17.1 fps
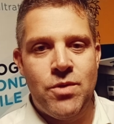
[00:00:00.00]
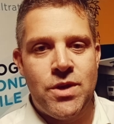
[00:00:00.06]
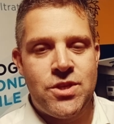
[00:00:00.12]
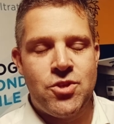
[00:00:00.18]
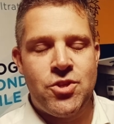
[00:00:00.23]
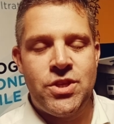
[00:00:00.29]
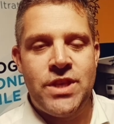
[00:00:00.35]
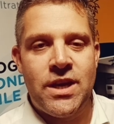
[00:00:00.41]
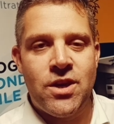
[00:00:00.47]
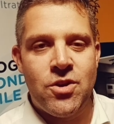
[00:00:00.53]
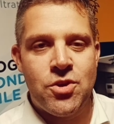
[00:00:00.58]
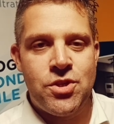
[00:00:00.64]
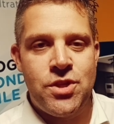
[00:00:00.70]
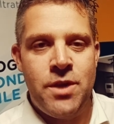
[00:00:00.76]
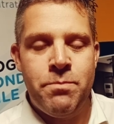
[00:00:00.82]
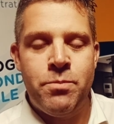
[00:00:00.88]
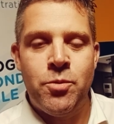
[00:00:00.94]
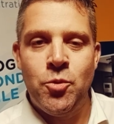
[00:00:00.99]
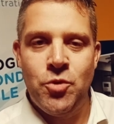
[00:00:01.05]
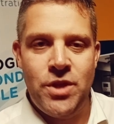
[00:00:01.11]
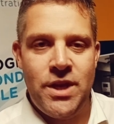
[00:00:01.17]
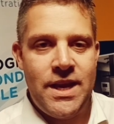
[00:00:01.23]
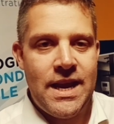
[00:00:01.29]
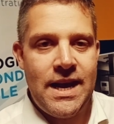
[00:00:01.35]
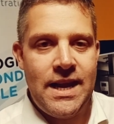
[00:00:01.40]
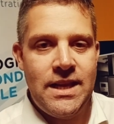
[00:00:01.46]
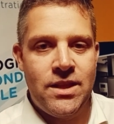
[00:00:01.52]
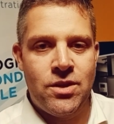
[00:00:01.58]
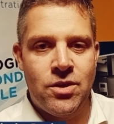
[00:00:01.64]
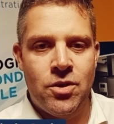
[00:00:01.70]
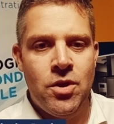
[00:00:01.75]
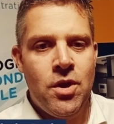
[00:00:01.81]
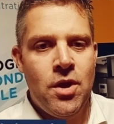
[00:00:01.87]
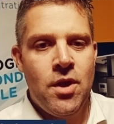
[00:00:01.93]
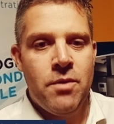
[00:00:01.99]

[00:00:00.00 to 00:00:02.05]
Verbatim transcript: società così punti in alto.